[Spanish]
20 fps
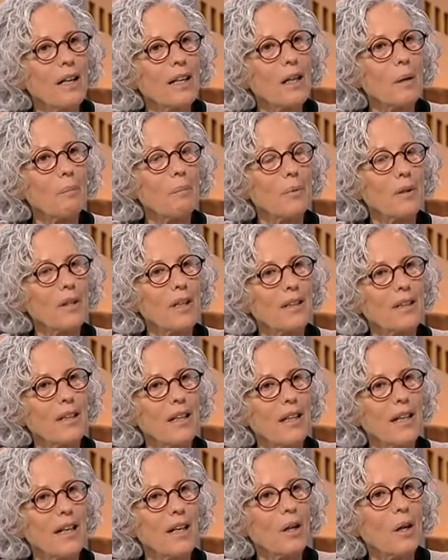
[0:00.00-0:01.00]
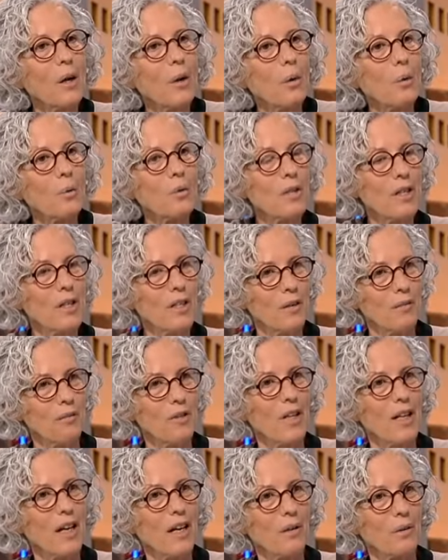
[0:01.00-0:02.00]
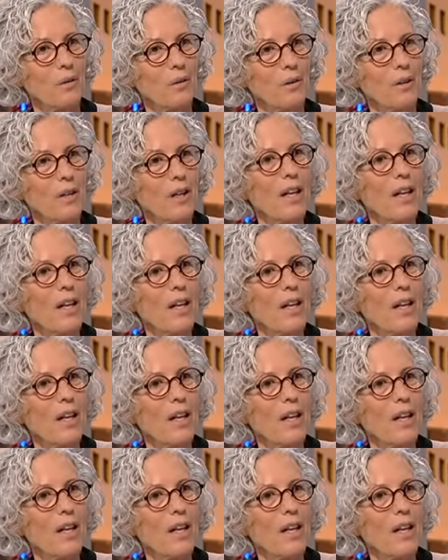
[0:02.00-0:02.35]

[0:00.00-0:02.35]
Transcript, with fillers: que puede tener un significado.